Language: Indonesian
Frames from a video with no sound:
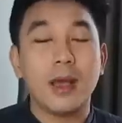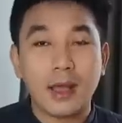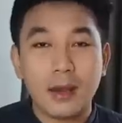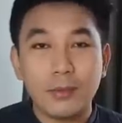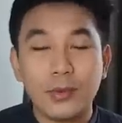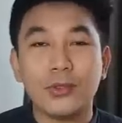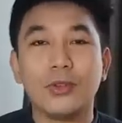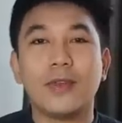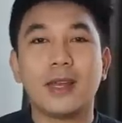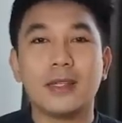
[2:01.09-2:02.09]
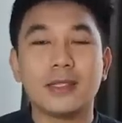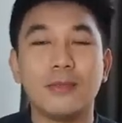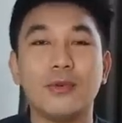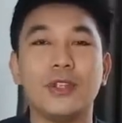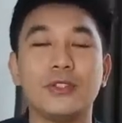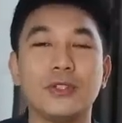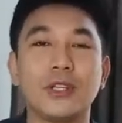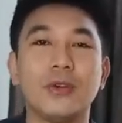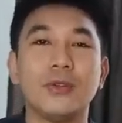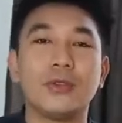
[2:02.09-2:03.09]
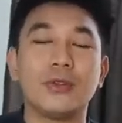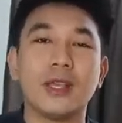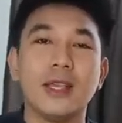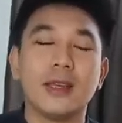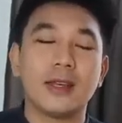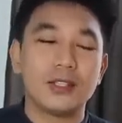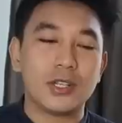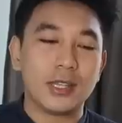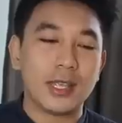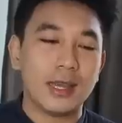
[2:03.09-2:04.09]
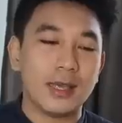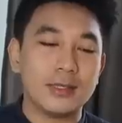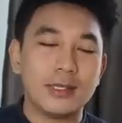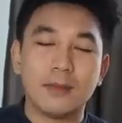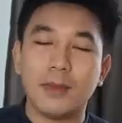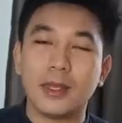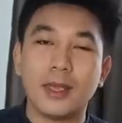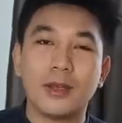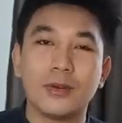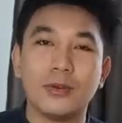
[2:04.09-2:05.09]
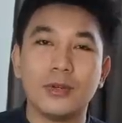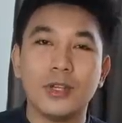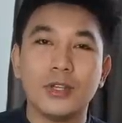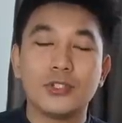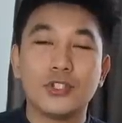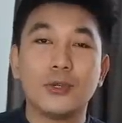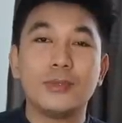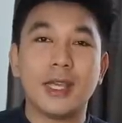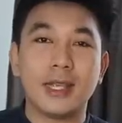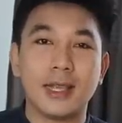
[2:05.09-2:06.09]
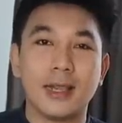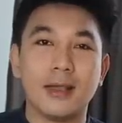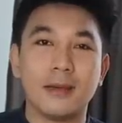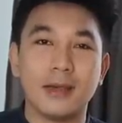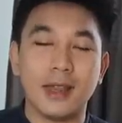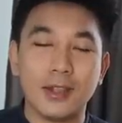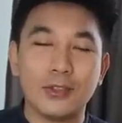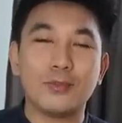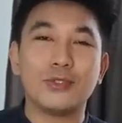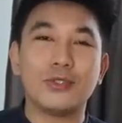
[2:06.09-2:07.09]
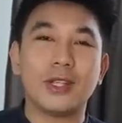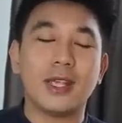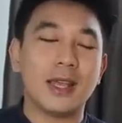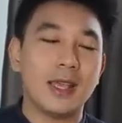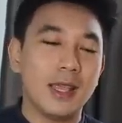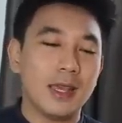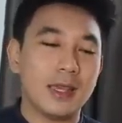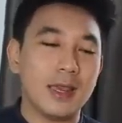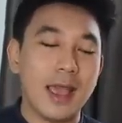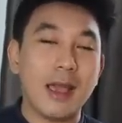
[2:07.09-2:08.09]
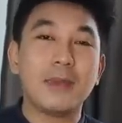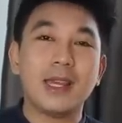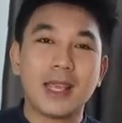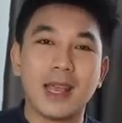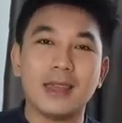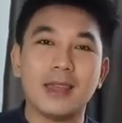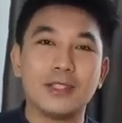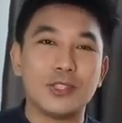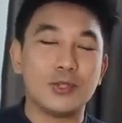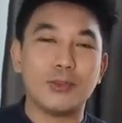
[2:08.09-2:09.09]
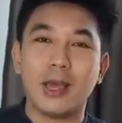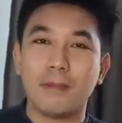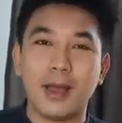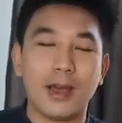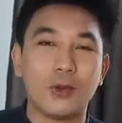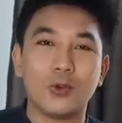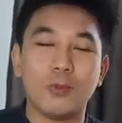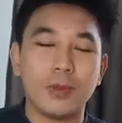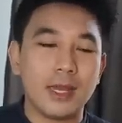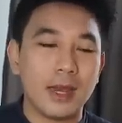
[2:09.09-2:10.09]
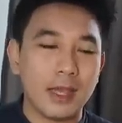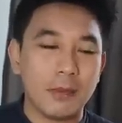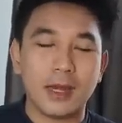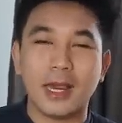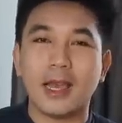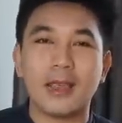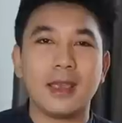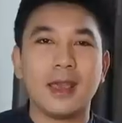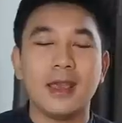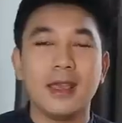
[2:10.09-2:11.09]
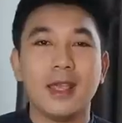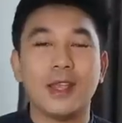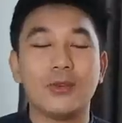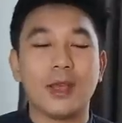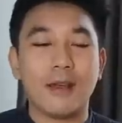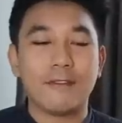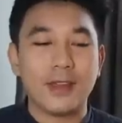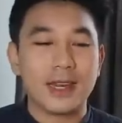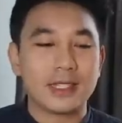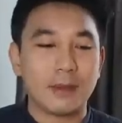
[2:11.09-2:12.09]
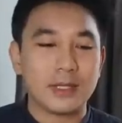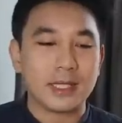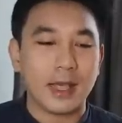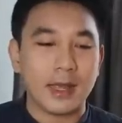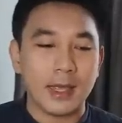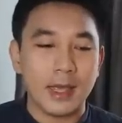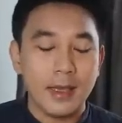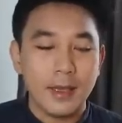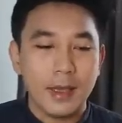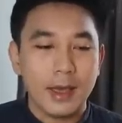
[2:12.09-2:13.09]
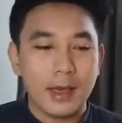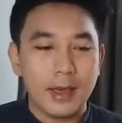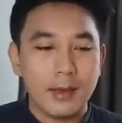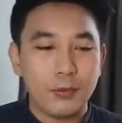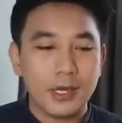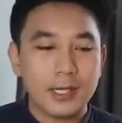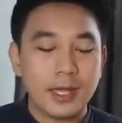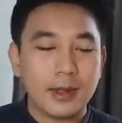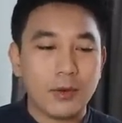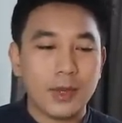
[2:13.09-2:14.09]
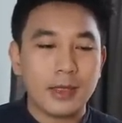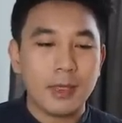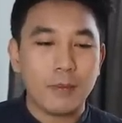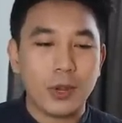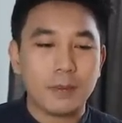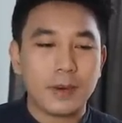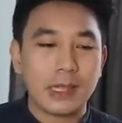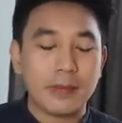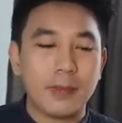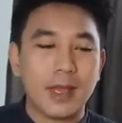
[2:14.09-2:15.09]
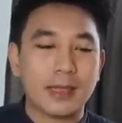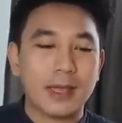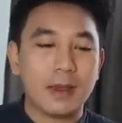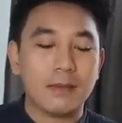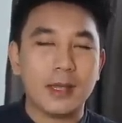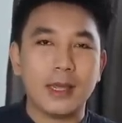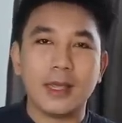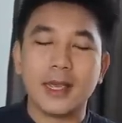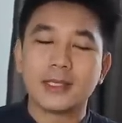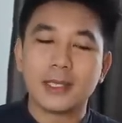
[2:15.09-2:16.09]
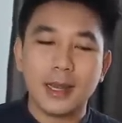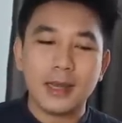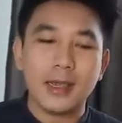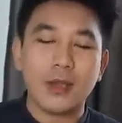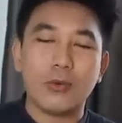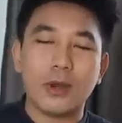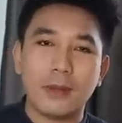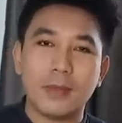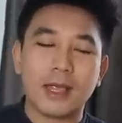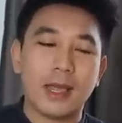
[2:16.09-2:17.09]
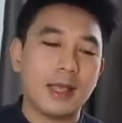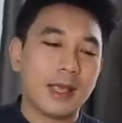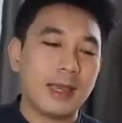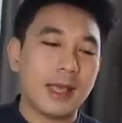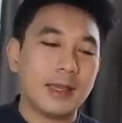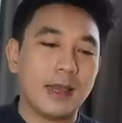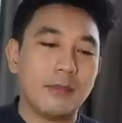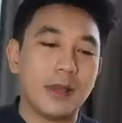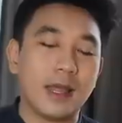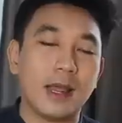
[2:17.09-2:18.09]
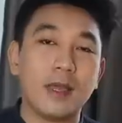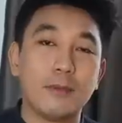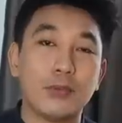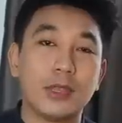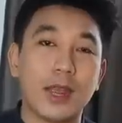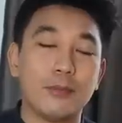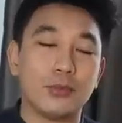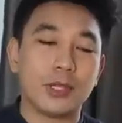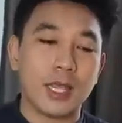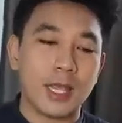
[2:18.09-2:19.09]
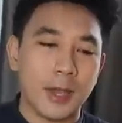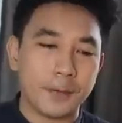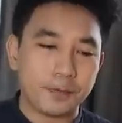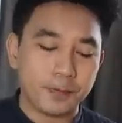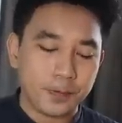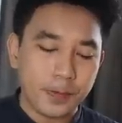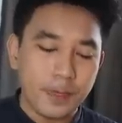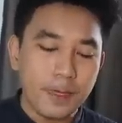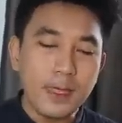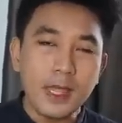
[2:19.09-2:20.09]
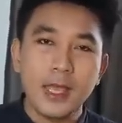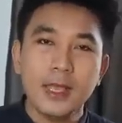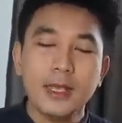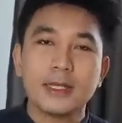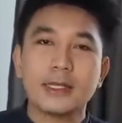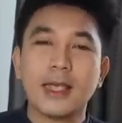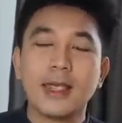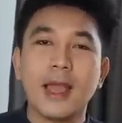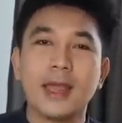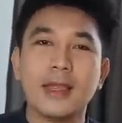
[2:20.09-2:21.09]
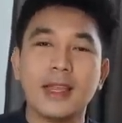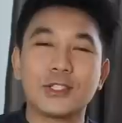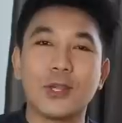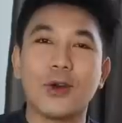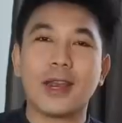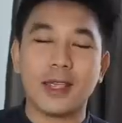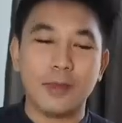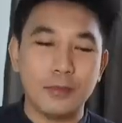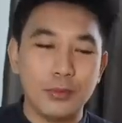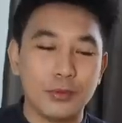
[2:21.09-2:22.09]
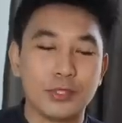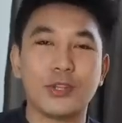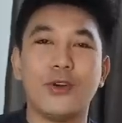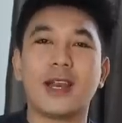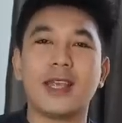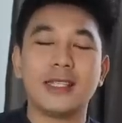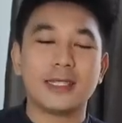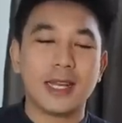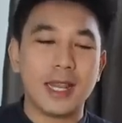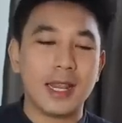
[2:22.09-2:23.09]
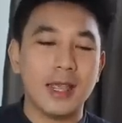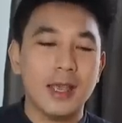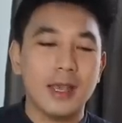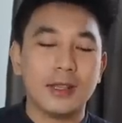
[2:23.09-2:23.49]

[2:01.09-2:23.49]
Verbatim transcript: bahkan pun untuk Verdi Sambo dan juga untuk Richard Eliezer bagi aku cukup janggal dan itu pun juga diaminkan dari sejumlah pakar hukum pidana yang menilainya itu nggak fair sama sekali. Uh, Putri Chandrawati poin pertama mengatakan begini, yang sering dia ulang berkali-kali adalah mengenai putra-putrinya. Saya adalah seorang ibu, seorang istri.